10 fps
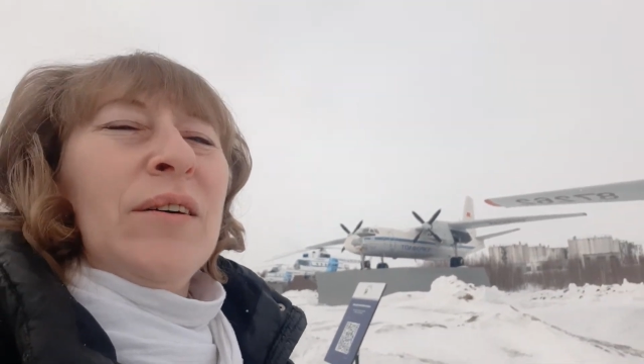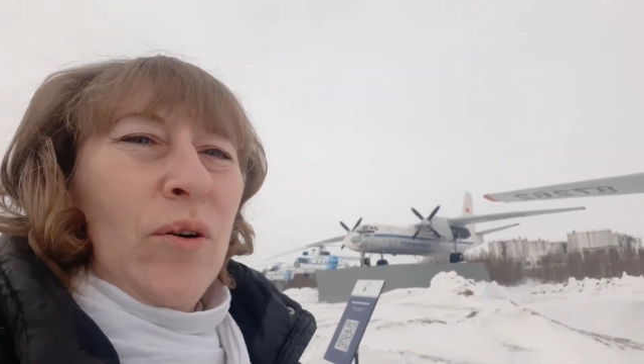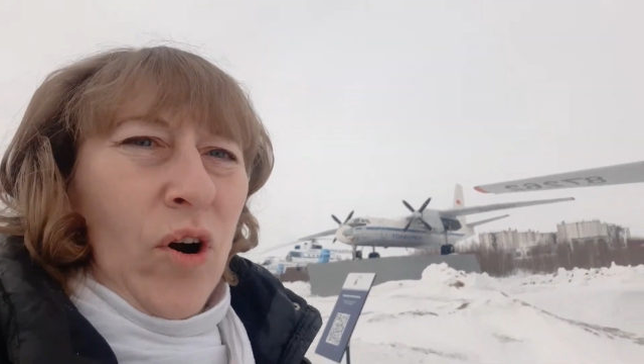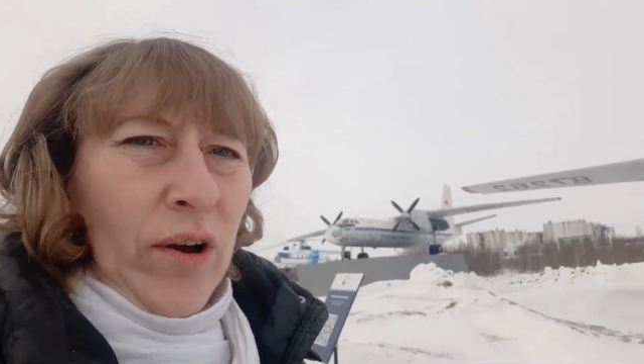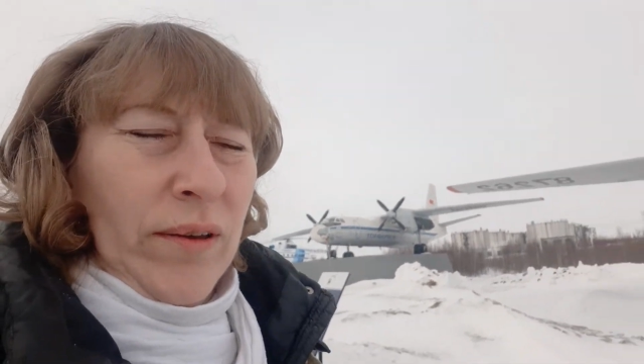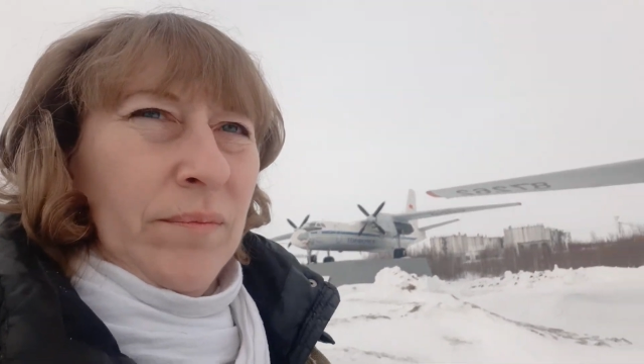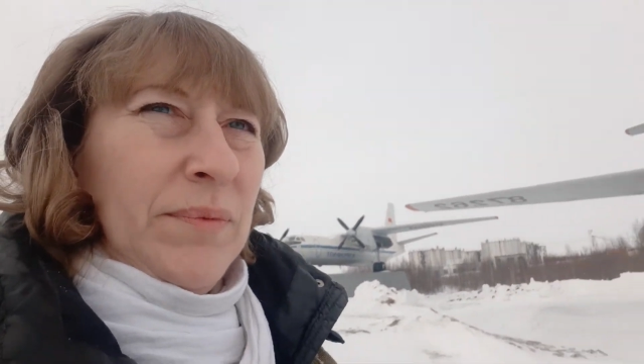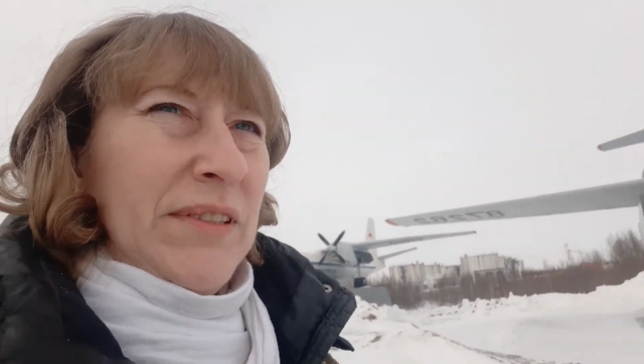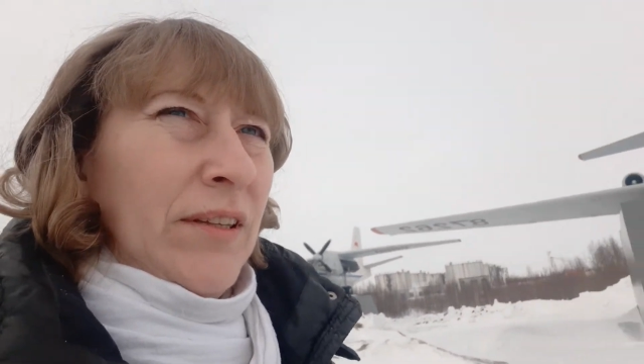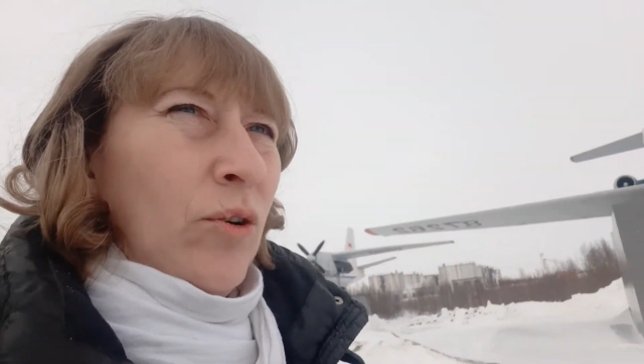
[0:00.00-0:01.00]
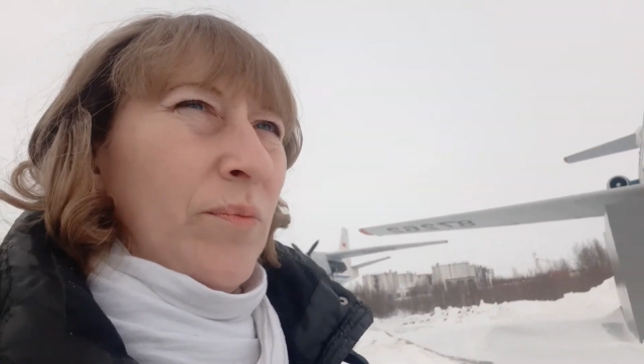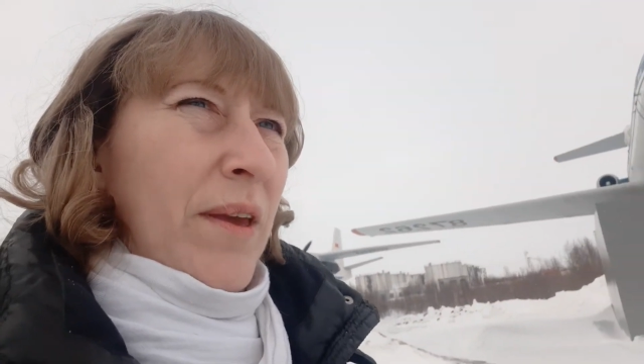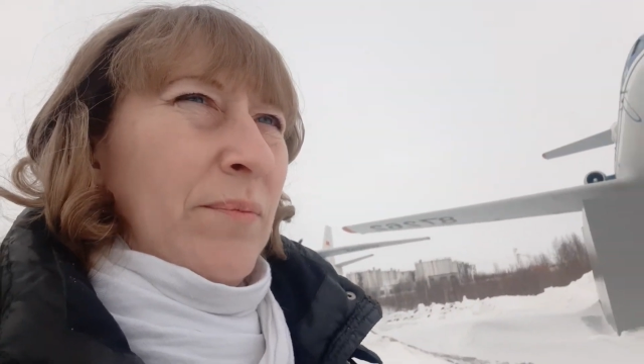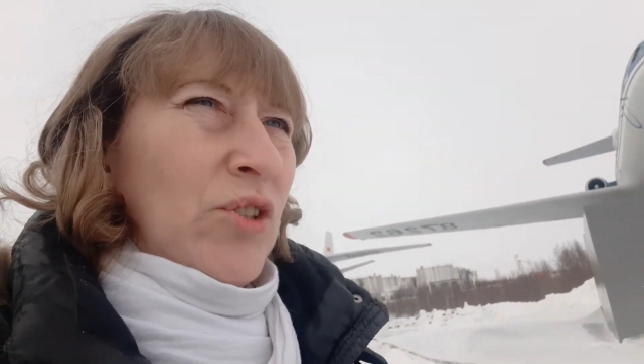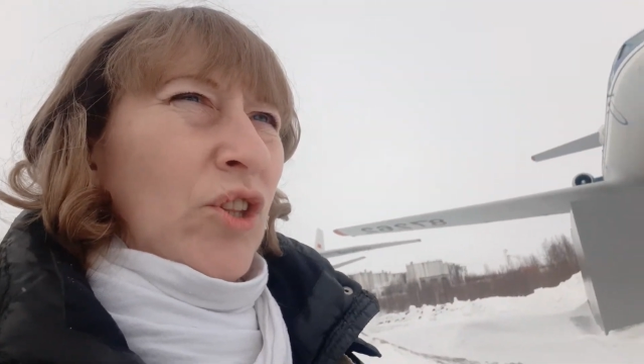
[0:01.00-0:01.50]
Ой, стена у меня
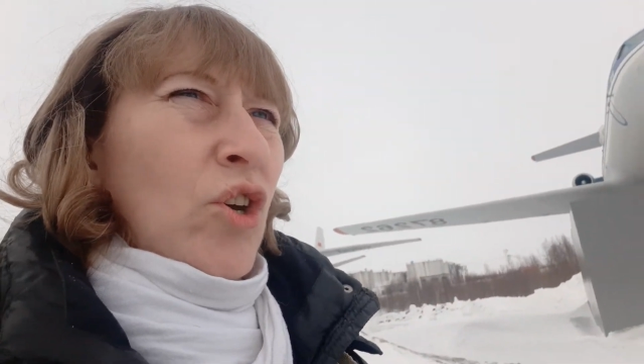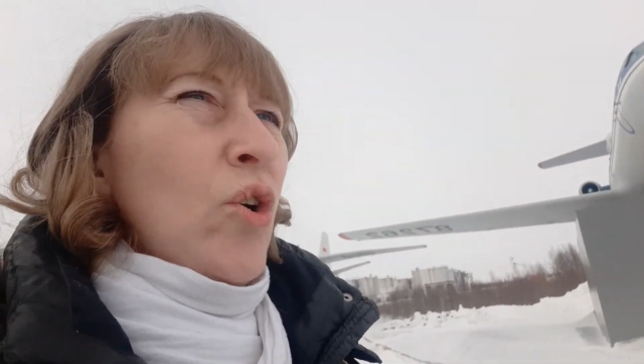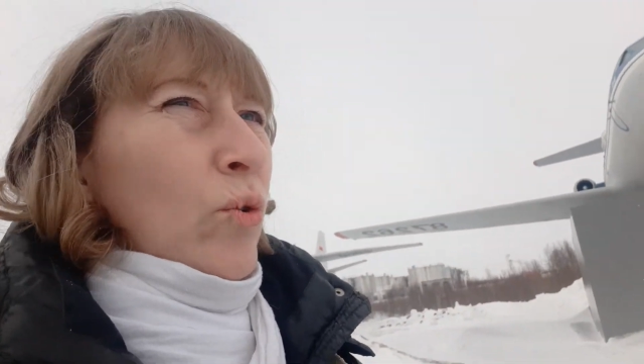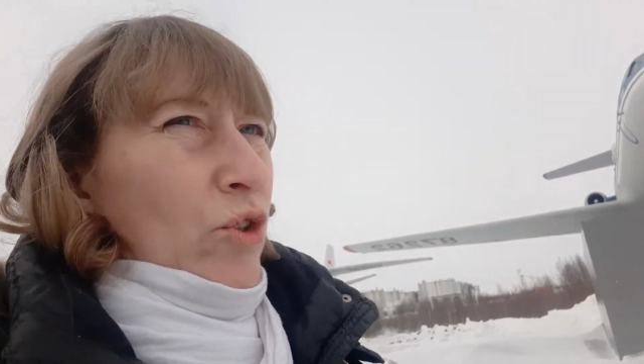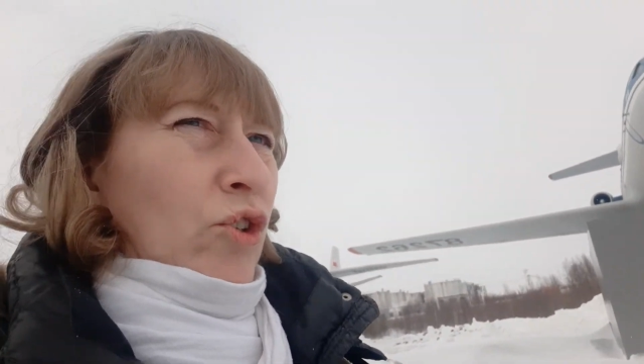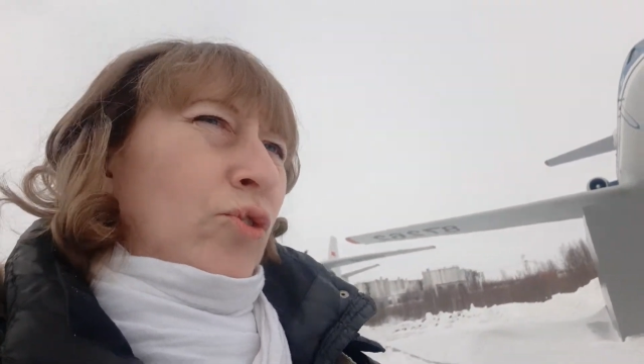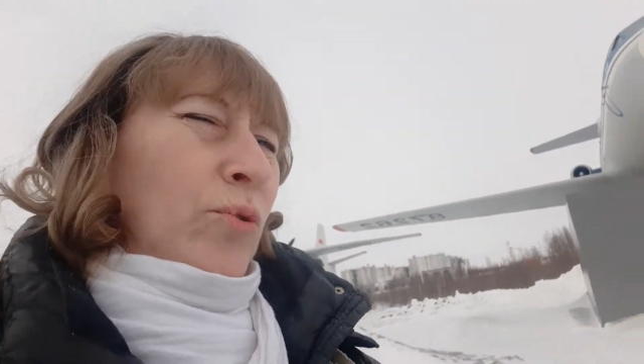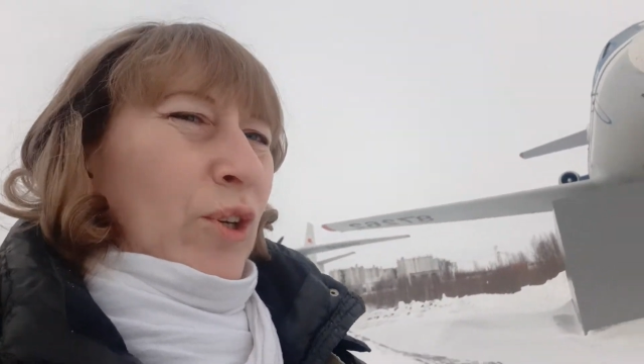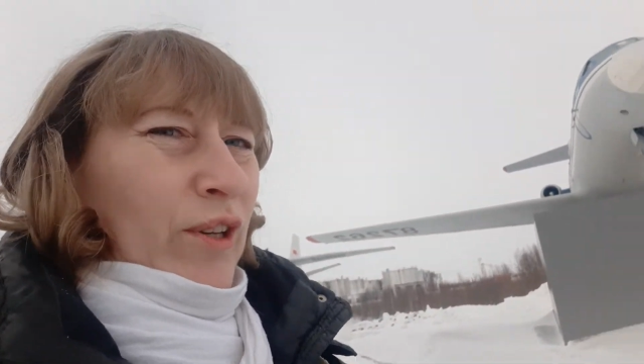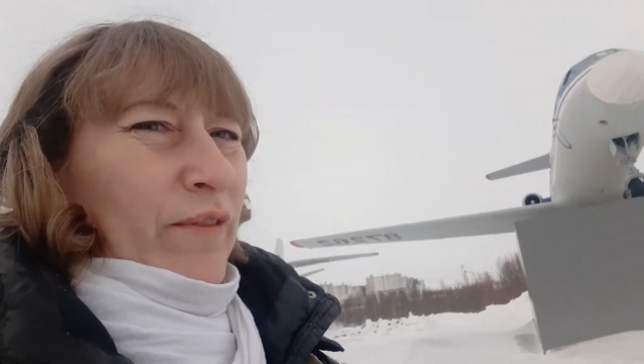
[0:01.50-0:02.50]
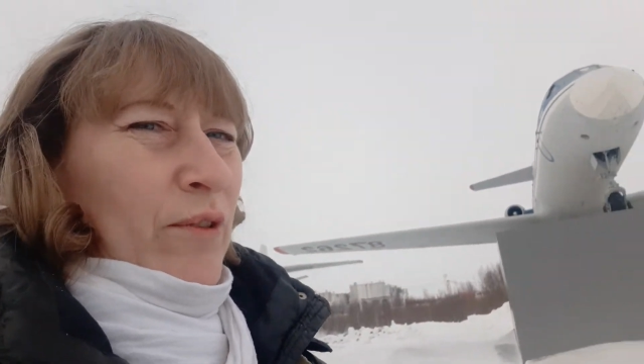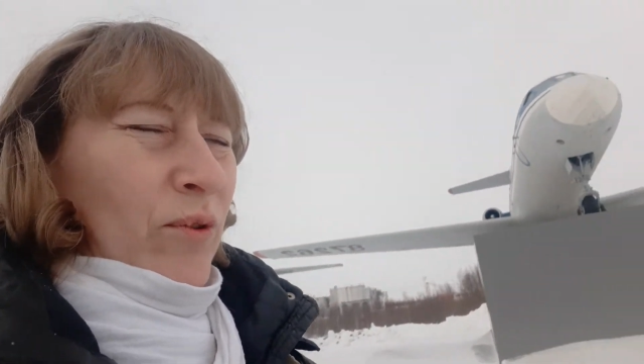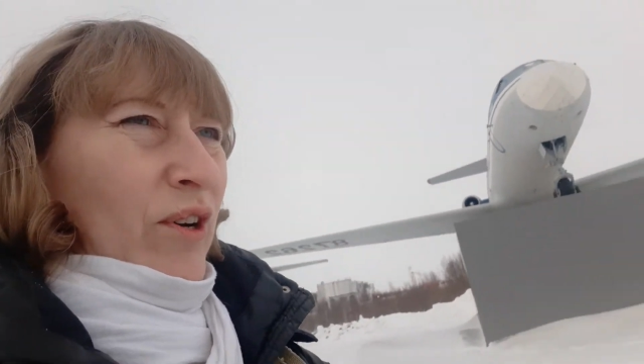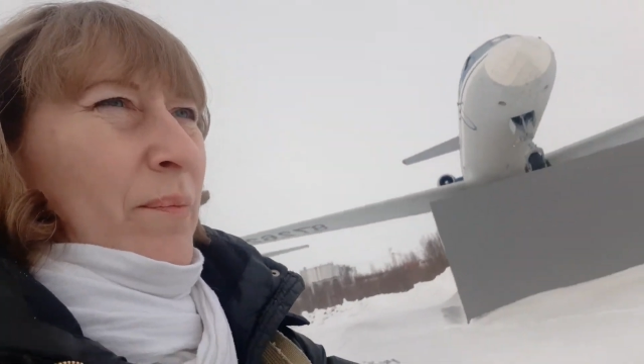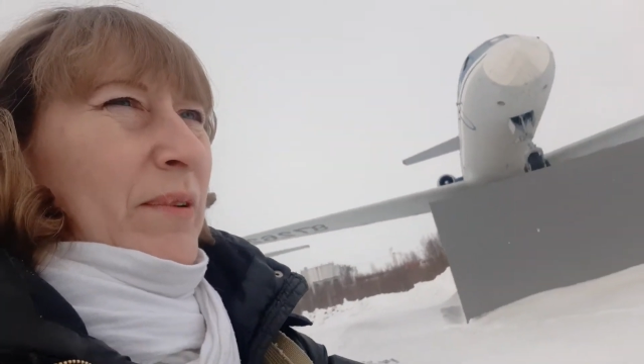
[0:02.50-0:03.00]
бежит. Ой, да что ты
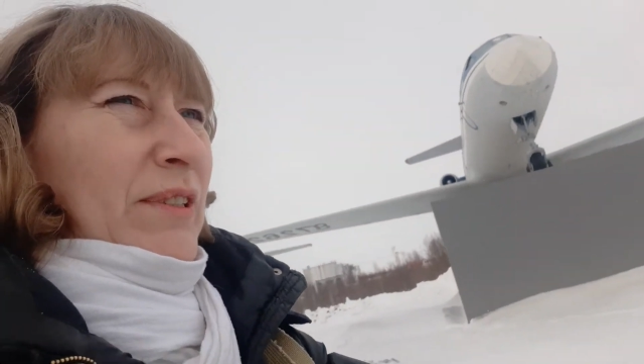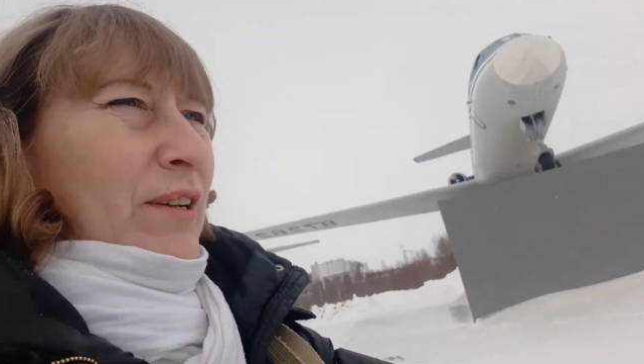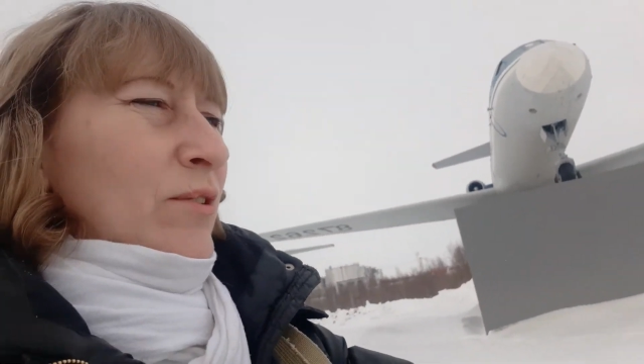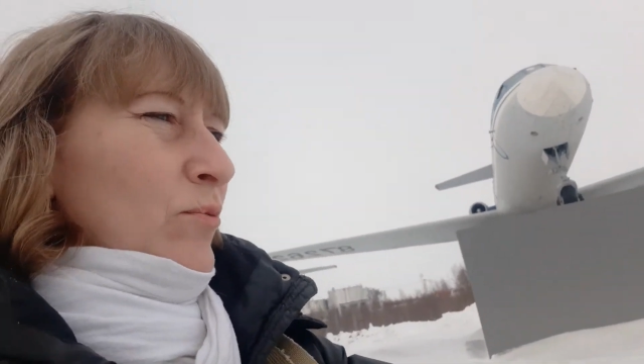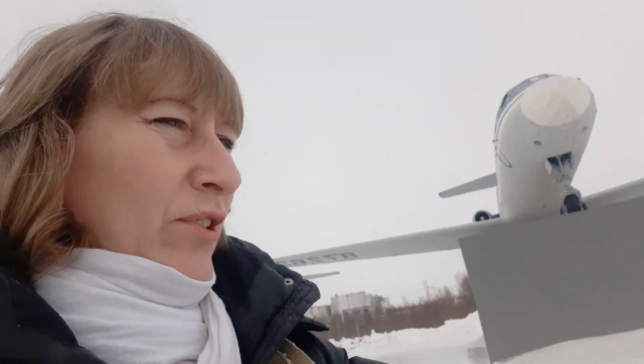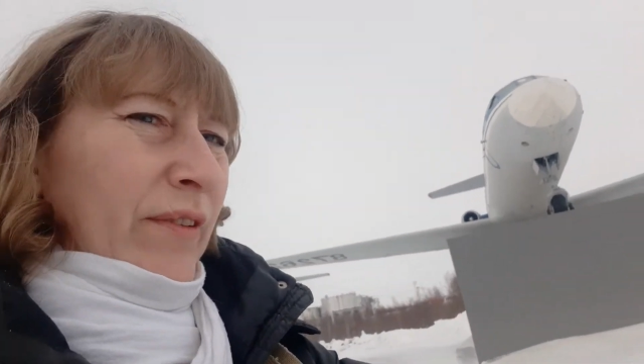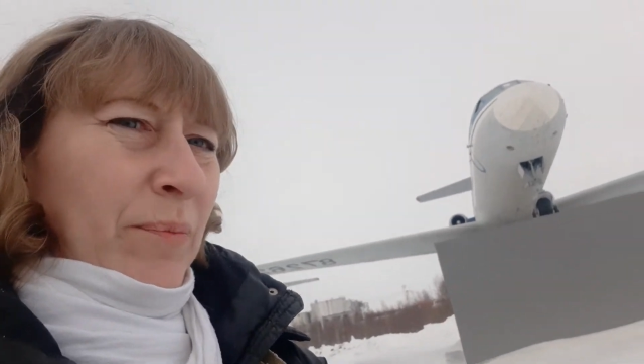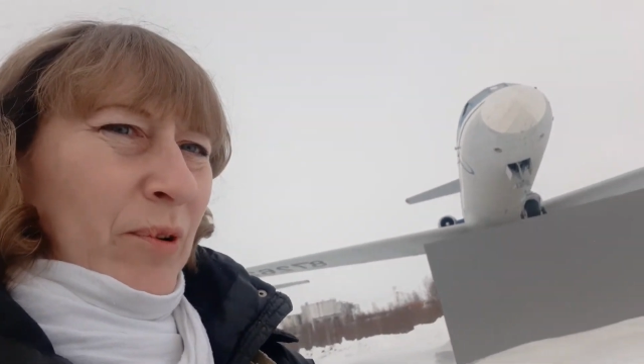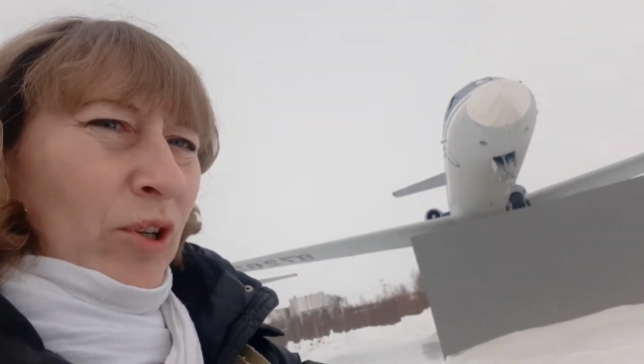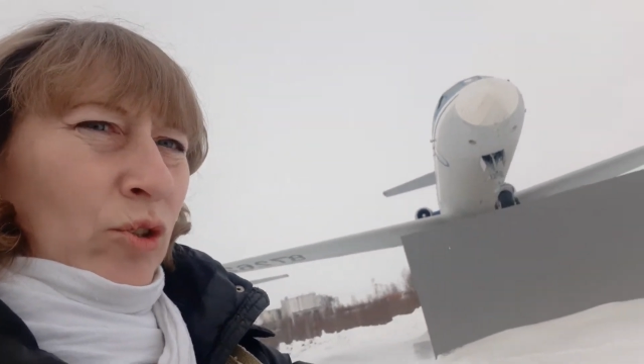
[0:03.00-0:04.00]
кривоногая, подскользнулась. Давай, прыгай